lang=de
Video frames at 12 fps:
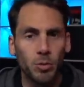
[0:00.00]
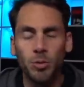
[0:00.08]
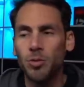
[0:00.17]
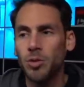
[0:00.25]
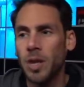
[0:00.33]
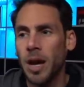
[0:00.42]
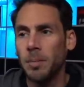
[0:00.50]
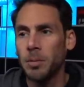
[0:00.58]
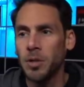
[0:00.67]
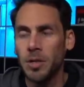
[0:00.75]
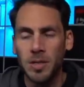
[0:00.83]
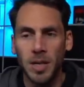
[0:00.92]
Und da habe
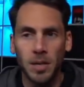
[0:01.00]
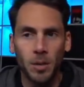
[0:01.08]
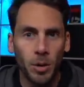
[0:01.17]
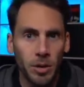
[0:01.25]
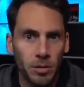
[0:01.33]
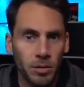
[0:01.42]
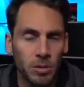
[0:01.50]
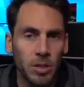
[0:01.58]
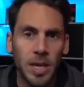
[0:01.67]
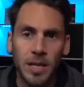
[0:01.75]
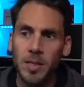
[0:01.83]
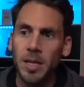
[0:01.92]
ich jetzt gerade heute noch die
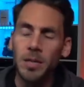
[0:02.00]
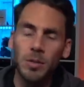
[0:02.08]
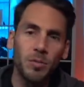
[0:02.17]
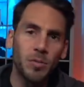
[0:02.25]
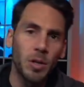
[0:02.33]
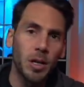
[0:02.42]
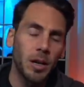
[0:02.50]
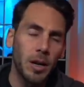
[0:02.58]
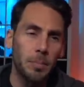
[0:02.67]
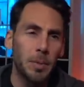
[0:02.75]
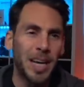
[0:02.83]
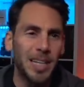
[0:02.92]
nächste Rechnung von
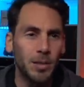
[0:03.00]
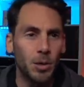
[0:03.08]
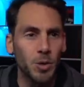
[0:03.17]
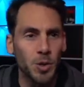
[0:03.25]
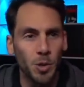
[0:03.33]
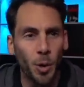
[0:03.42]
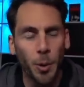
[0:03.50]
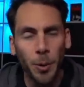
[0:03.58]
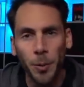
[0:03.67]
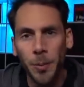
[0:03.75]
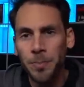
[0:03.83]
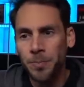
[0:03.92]
knapp 1000
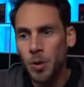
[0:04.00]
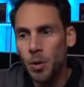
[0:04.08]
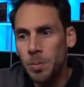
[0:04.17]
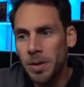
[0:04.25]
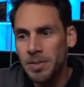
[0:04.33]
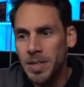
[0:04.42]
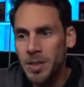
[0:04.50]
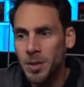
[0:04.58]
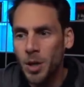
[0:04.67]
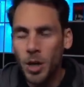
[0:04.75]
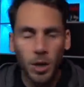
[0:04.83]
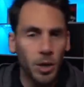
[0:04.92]
Euro überwiesen.